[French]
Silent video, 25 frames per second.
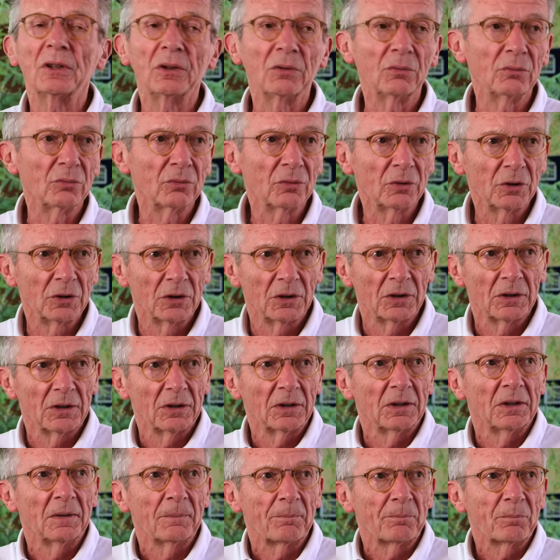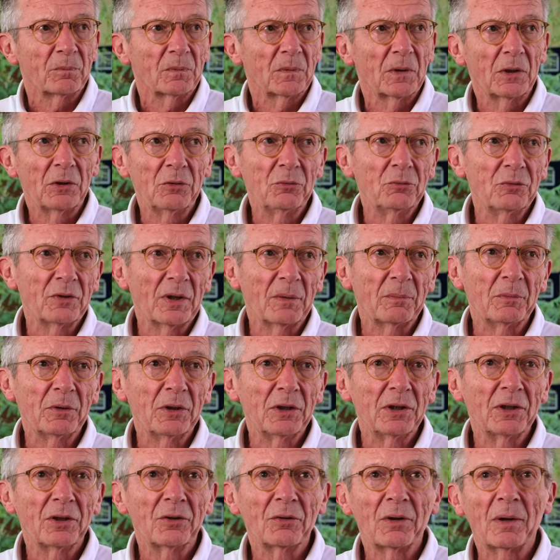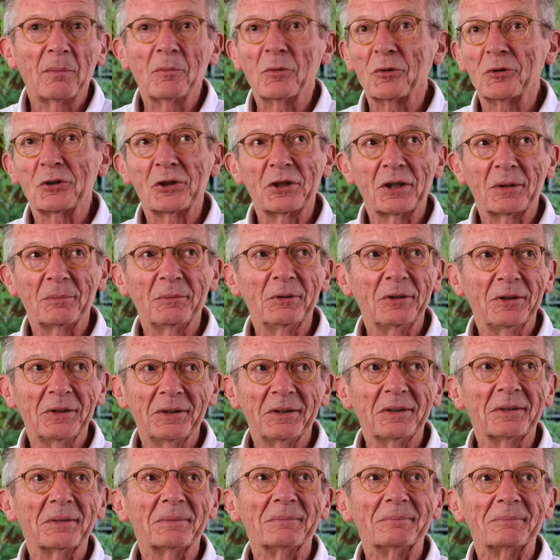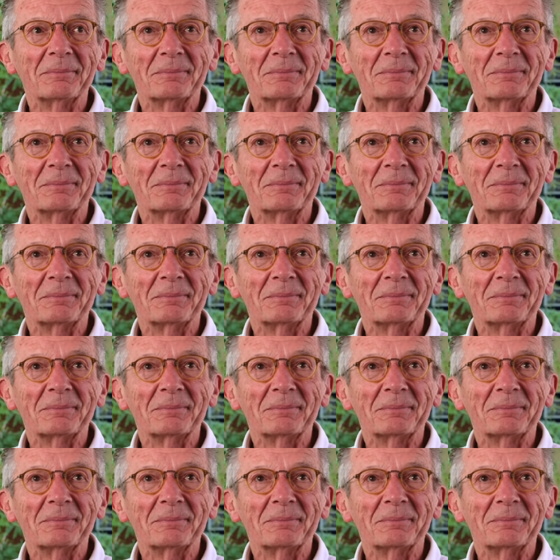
qui nous, qui nous amenait à manger à midi.